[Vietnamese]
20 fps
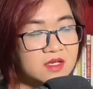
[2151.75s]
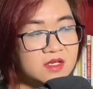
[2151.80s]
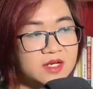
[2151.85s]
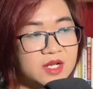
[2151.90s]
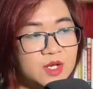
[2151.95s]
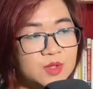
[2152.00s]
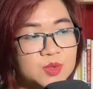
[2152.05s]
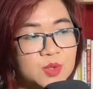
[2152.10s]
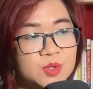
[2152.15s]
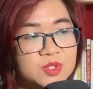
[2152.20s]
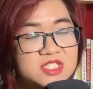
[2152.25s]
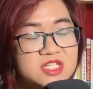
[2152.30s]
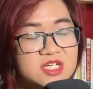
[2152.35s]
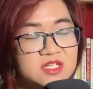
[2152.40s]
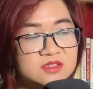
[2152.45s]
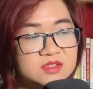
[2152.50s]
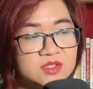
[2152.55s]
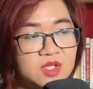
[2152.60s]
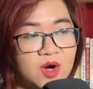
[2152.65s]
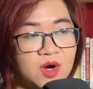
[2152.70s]
Nếu tôi
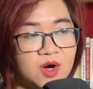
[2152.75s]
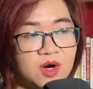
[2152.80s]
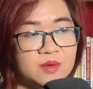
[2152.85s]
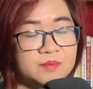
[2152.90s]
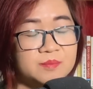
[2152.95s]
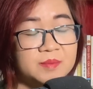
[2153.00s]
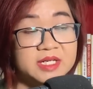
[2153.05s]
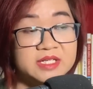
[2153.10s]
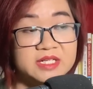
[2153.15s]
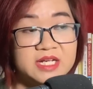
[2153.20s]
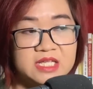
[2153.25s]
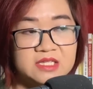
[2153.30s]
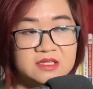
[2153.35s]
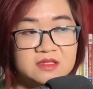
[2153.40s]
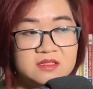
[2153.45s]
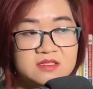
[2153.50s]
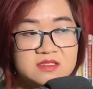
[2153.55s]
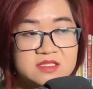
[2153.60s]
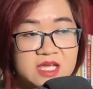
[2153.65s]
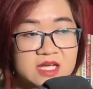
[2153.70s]
chứng tỏ mình đến
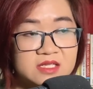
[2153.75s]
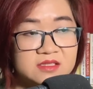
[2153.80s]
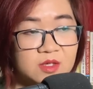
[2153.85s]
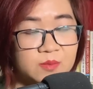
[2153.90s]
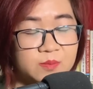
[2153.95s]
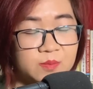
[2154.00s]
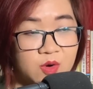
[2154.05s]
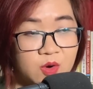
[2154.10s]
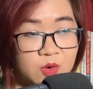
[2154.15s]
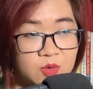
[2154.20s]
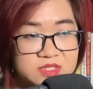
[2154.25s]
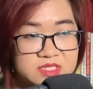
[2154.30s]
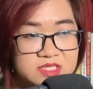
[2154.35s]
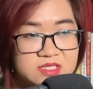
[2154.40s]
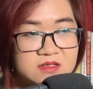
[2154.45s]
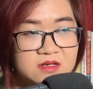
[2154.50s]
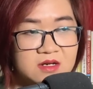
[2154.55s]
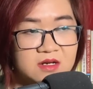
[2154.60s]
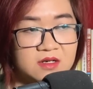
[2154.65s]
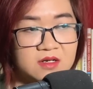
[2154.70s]
từ gia tộc cổ
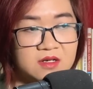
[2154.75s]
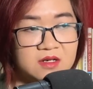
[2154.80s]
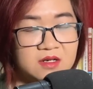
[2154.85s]
xưa,